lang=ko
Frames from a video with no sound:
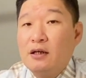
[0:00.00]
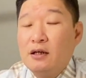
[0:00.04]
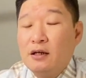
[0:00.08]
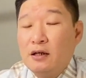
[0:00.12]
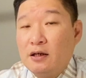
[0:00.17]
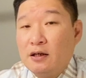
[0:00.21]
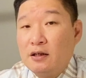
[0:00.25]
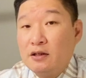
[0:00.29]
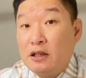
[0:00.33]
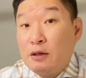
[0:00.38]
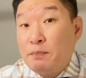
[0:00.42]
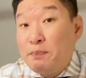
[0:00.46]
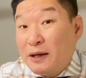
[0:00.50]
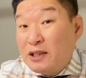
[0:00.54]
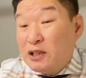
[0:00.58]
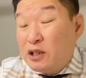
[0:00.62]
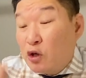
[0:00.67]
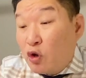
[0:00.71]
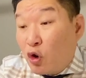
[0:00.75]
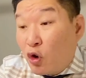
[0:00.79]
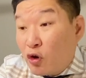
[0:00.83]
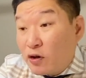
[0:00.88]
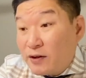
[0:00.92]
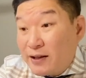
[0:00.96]
어, 디파짓
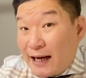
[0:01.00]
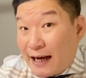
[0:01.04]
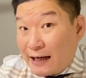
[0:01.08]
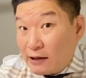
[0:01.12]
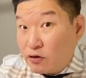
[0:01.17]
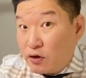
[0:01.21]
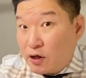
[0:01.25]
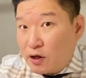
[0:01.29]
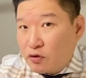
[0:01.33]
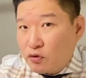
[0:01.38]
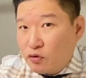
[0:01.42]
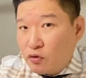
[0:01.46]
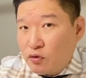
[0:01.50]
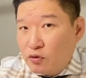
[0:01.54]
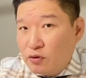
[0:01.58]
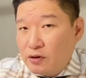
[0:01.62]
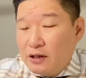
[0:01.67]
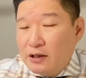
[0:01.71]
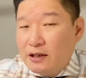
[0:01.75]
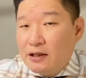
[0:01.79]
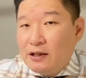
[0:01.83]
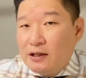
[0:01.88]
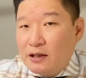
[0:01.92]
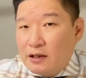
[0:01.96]
걸었다 하더라도
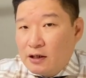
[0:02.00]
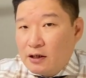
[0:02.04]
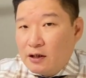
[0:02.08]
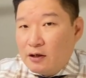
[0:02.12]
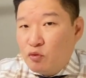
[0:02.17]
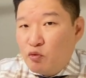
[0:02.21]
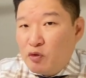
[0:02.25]
어,